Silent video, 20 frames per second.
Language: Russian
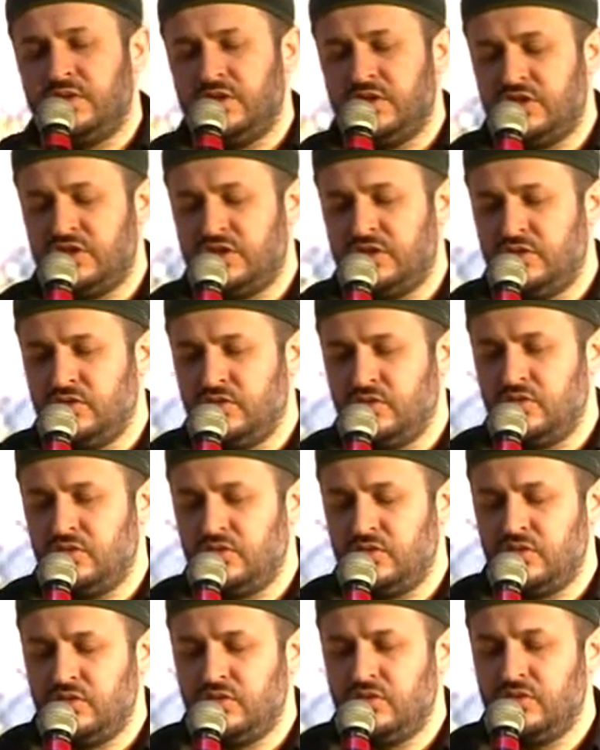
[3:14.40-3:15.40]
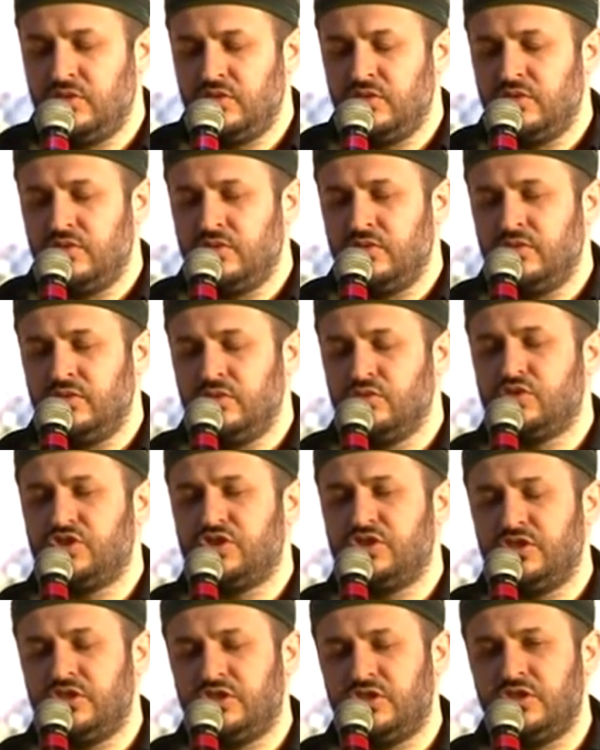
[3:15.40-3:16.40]
воистину
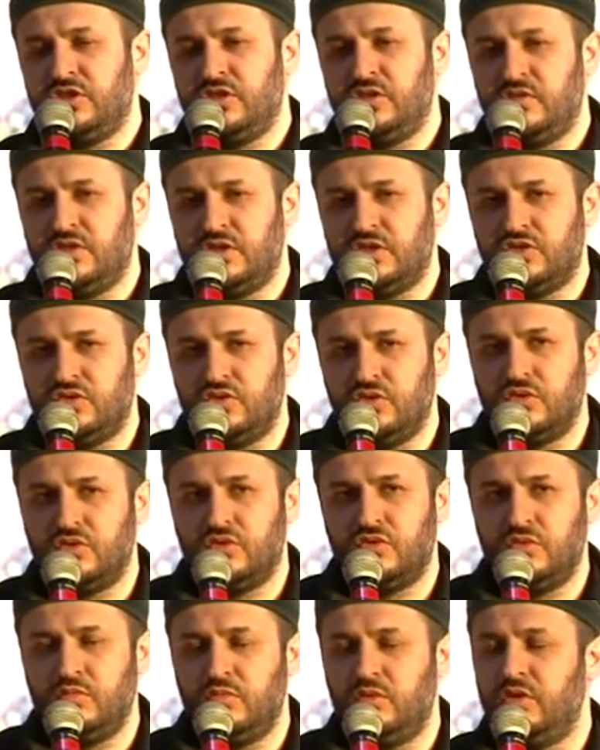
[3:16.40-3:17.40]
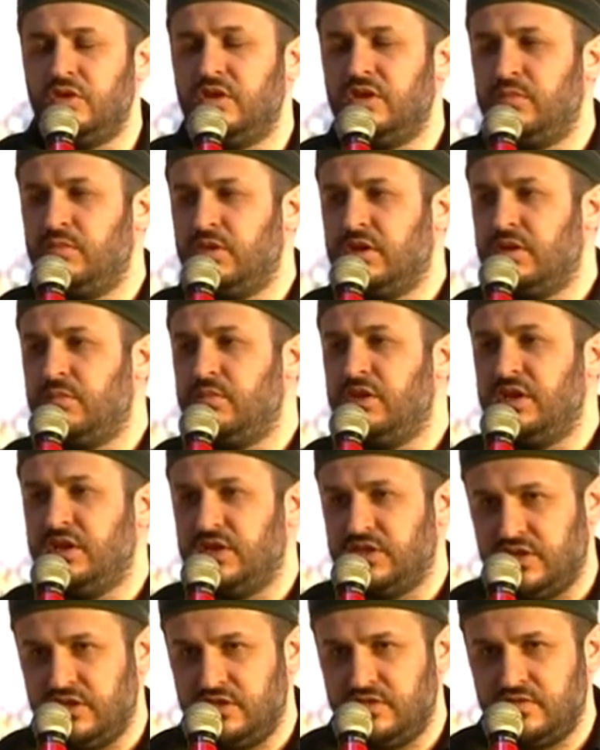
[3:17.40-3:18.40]
лучший среди вас тот, кто более
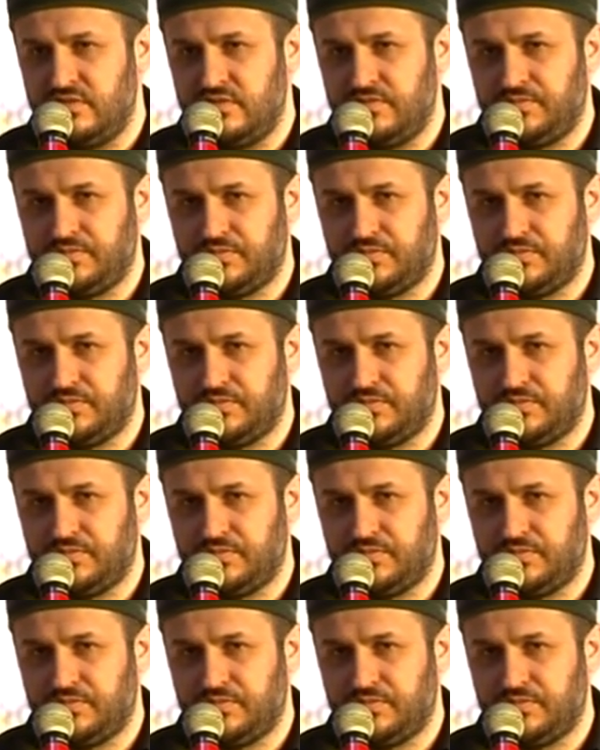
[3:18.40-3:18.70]
богобоязлив.